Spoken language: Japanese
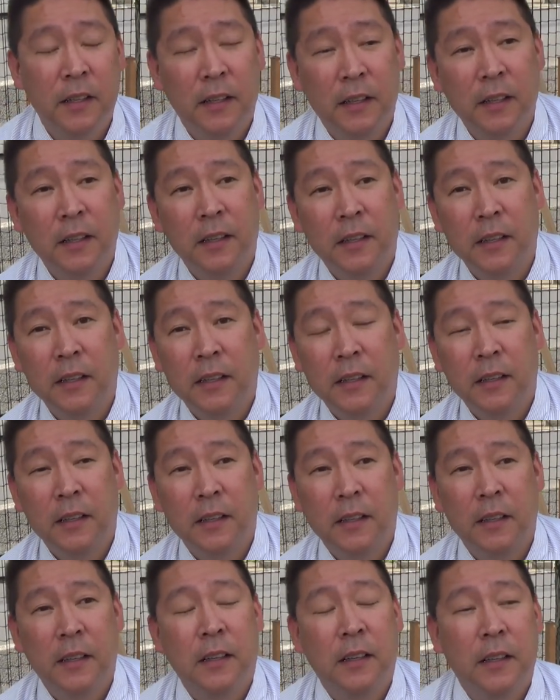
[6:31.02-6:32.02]
これなん
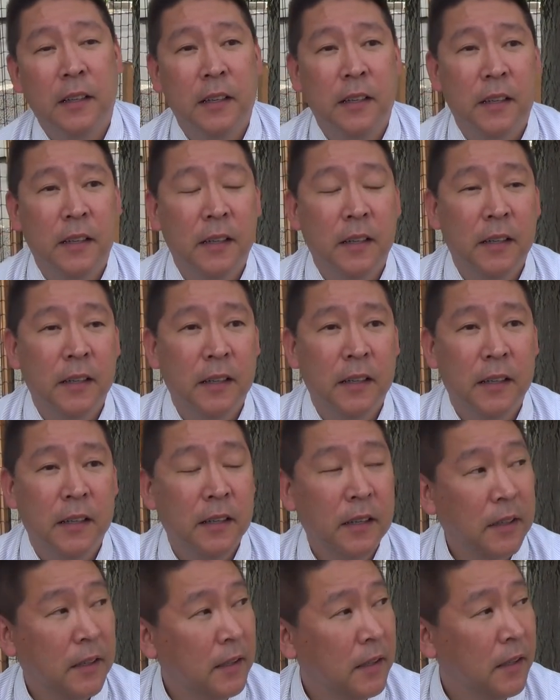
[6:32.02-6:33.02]
であの
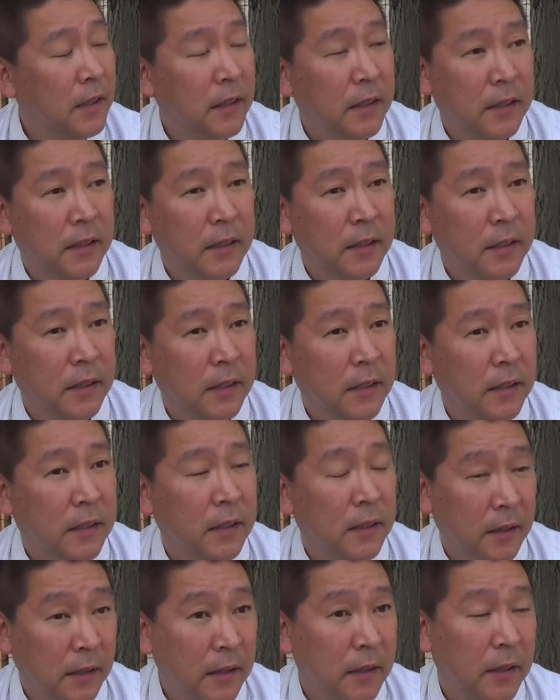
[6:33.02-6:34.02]
何をもと
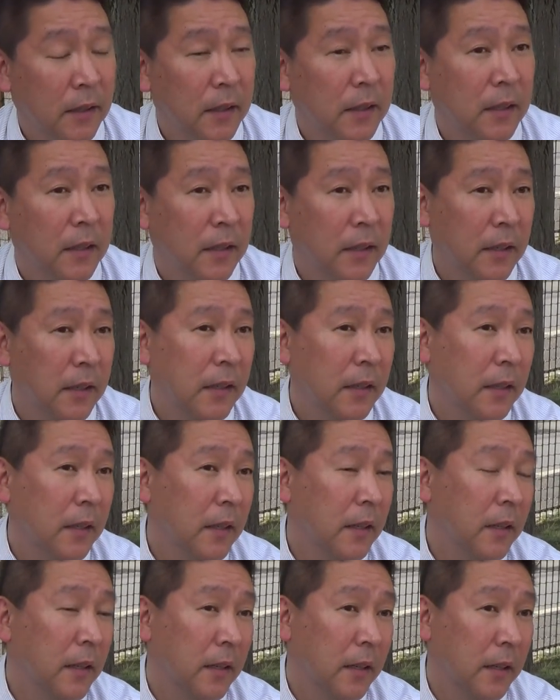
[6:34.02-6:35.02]
に
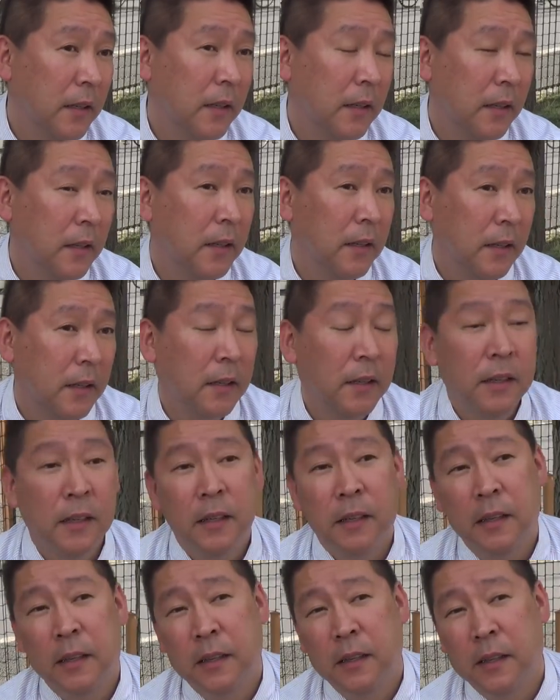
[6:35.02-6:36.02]
NHK は
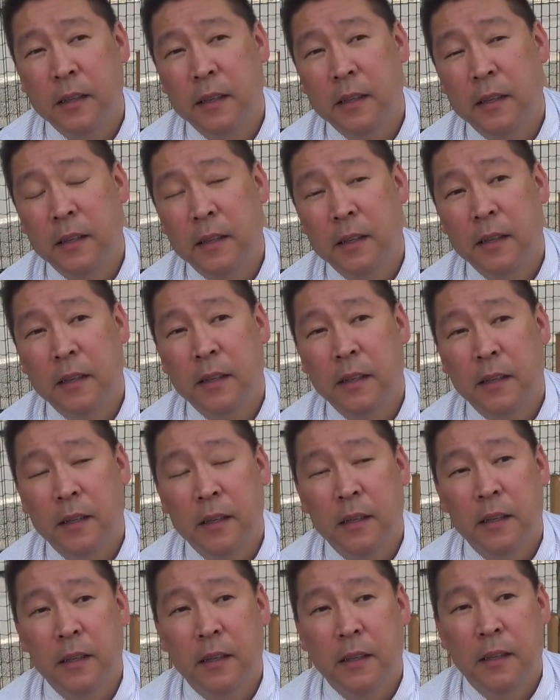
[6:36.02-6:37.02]
1枚だけで
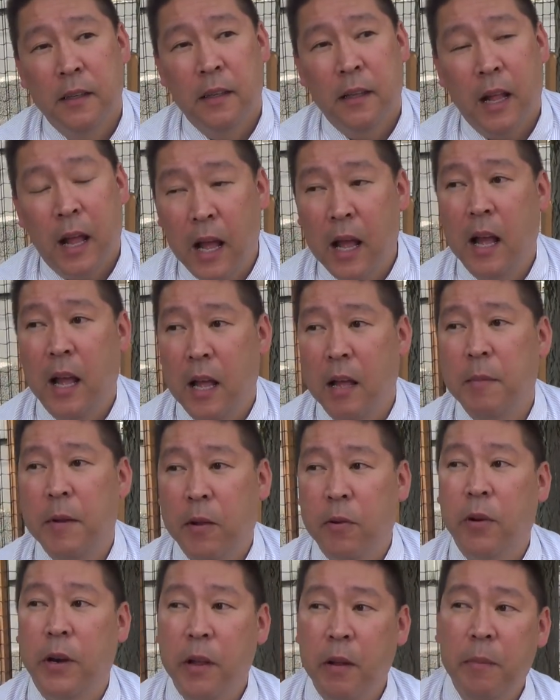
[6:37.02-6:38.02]
ああま
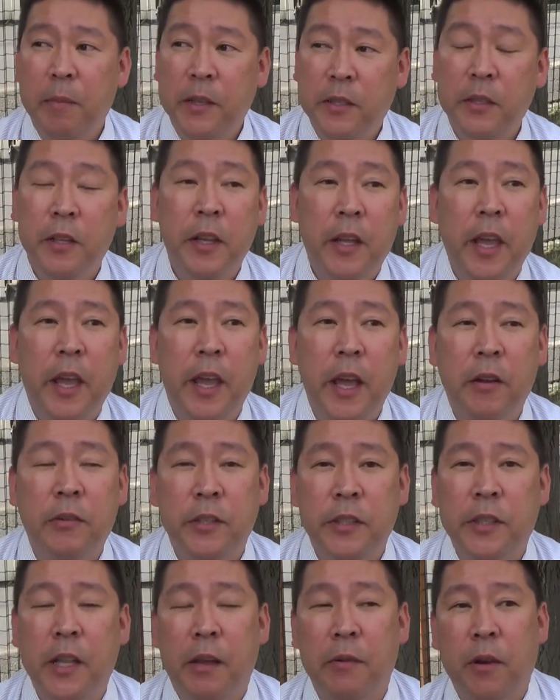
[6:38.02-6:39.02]
あこれは別に契約
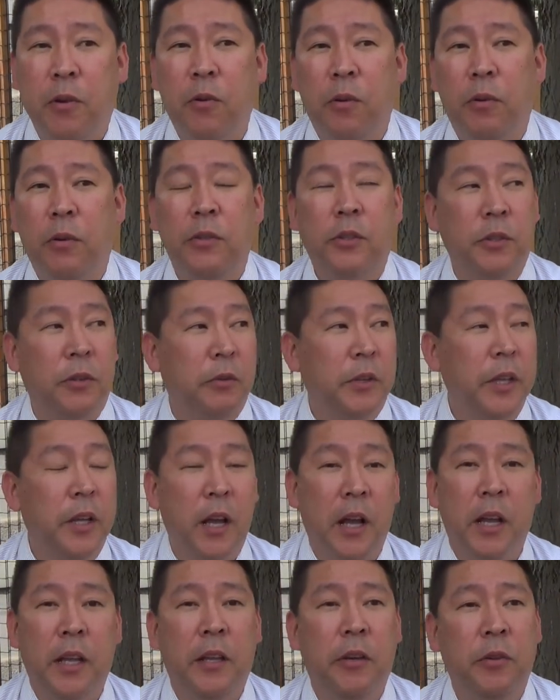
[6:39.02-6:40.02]
自体はーツの印
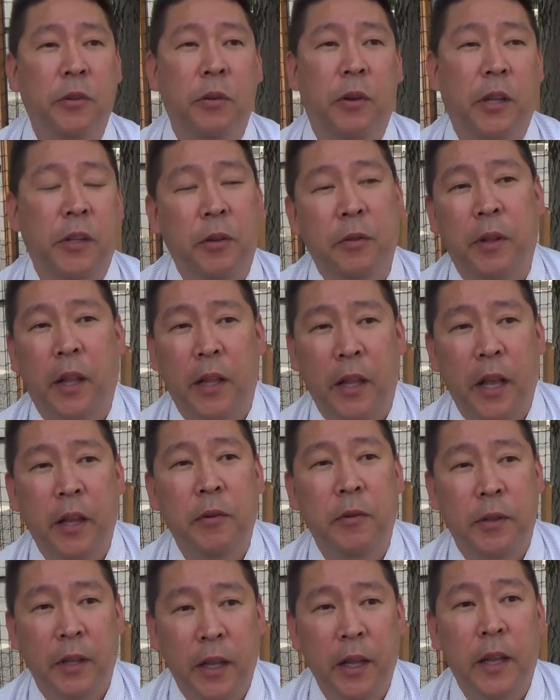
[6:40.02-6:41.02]
鑑がいるとかってことはない
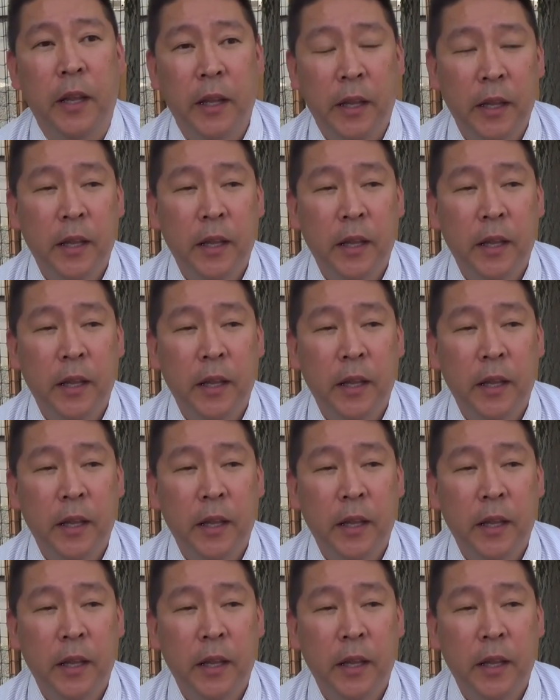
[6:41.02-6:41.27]
ので